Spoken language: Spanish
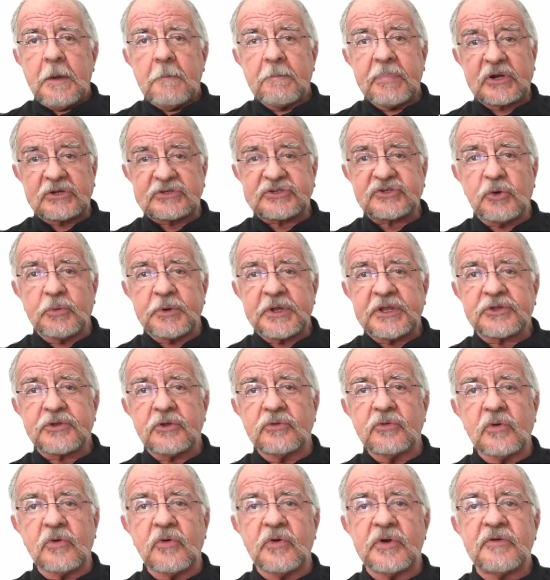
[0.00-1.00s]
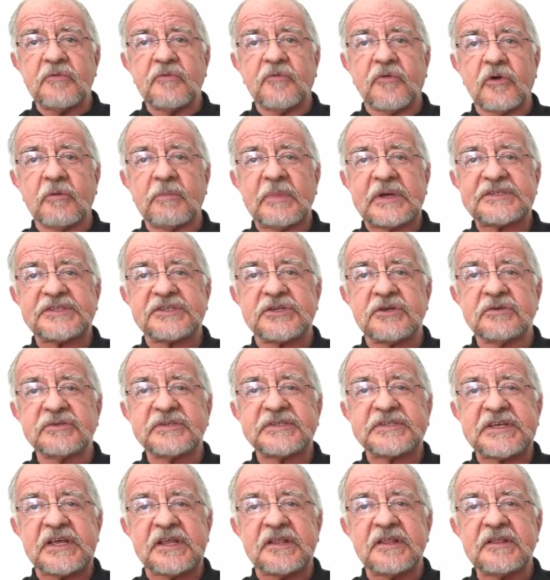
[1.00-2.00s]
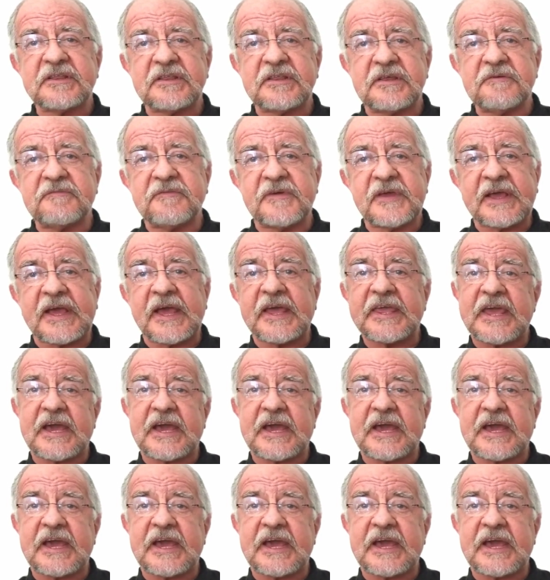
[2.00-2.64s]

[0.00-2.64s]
pero sobre todo con información científica,